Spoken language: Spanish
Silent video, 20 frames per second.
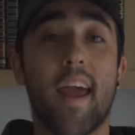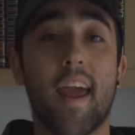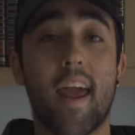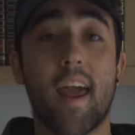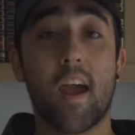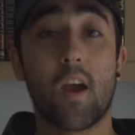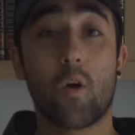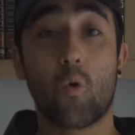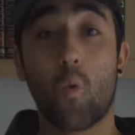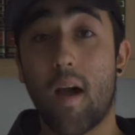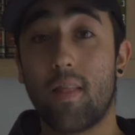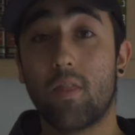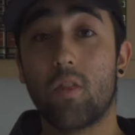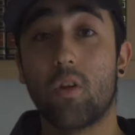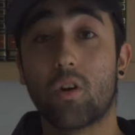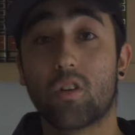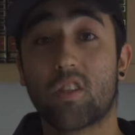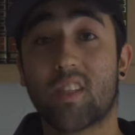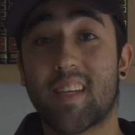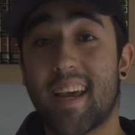Eh,
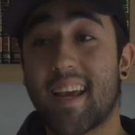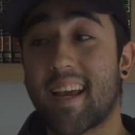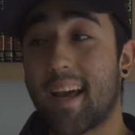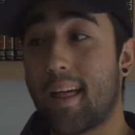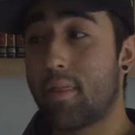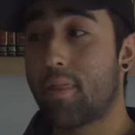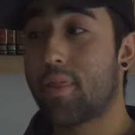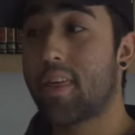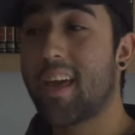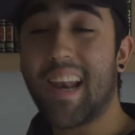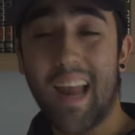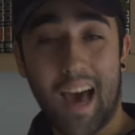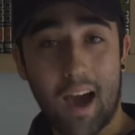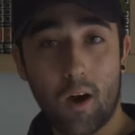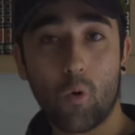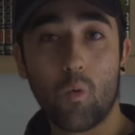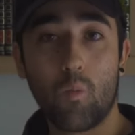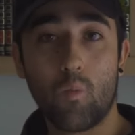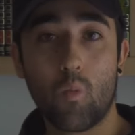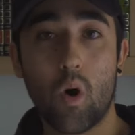cuando se cancela
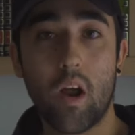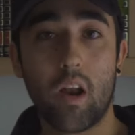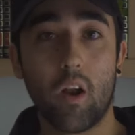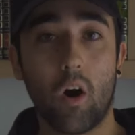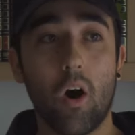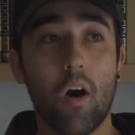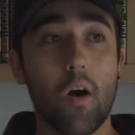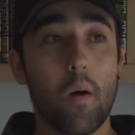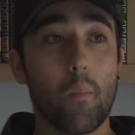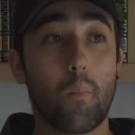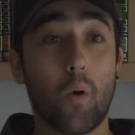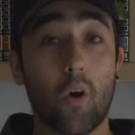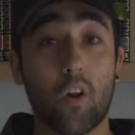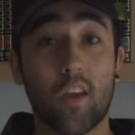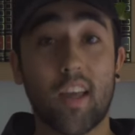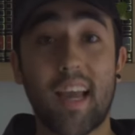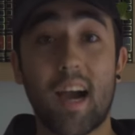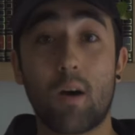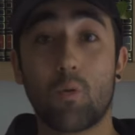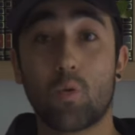un vuelo
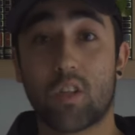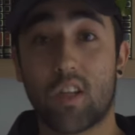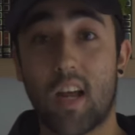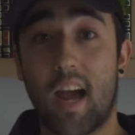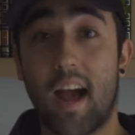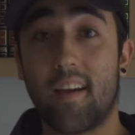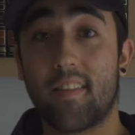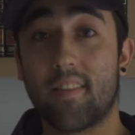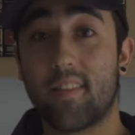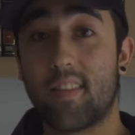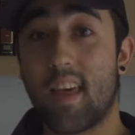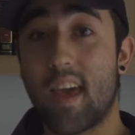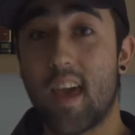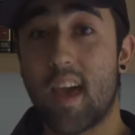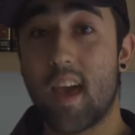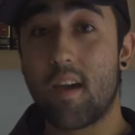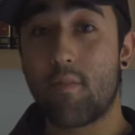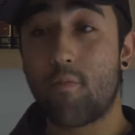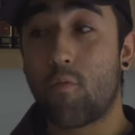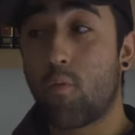por causa
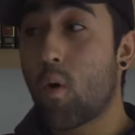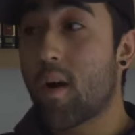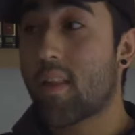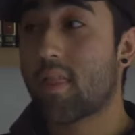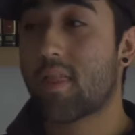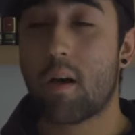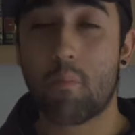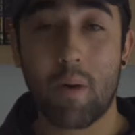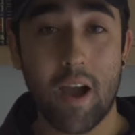de fuerza